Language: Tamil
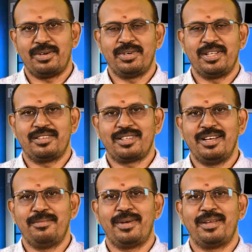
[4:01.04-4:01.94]
கானுடைய
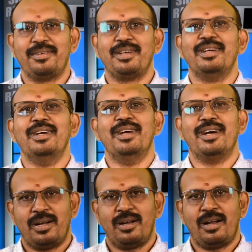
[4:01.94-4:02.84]
ஸ்க்ரீன் பிளேவை
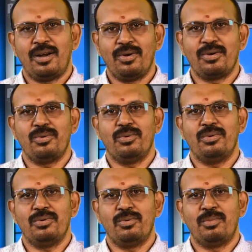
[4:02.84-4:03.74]
அலோக்
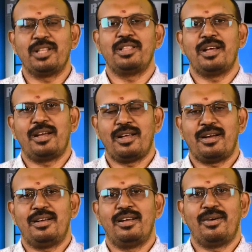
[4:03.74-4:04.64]
உபாத்தியாயா
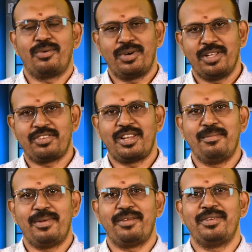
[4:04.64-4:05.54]
அவருடைய
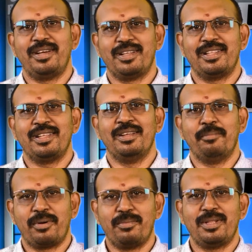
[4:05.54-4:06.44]
ஸ்க்ரீன் பிளேவையும் எடுத்து
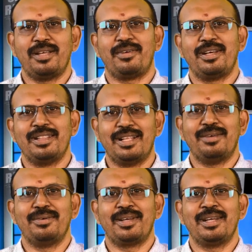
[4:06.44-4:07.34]
பிரபுதேவா இந்த
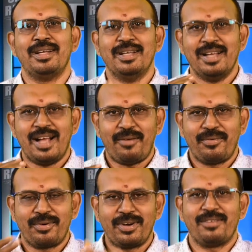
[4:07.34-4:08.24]
அளவுக்கு
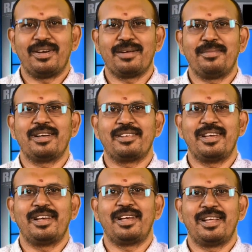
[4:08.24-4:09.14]
அவருடைய வழக்கமான
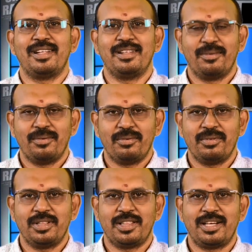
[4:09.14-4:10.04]
ஸ்டைலில்
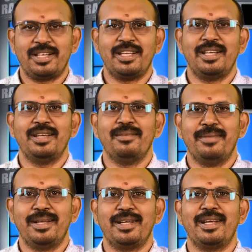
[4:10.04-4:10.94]
தட்டி
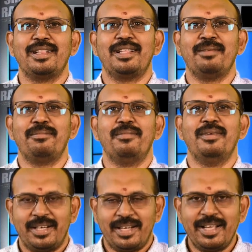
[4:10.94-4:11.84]
மெருகேற்றி
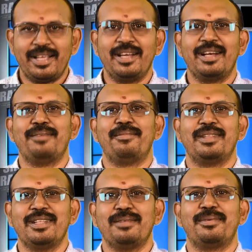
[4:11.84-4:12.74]
டிங்கரிங்லாம்
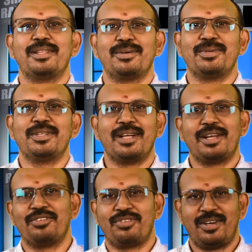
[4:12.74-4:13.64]
பார்த்து இந்த படத்தை
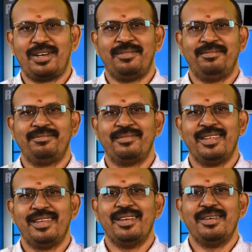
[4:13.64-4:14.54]
கொடுத்துருக்காருன்னு சொல்லலாம்
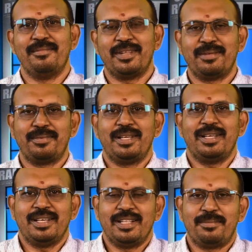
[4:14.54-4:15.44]
மற்றபடி
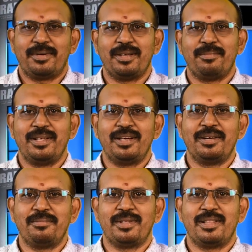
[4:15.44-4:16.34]
இந்த படம் எப்படி
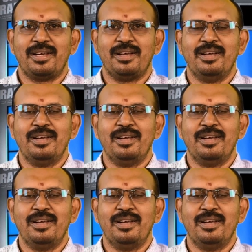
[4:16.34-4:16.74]
இருக்குன்னு பார்த்தா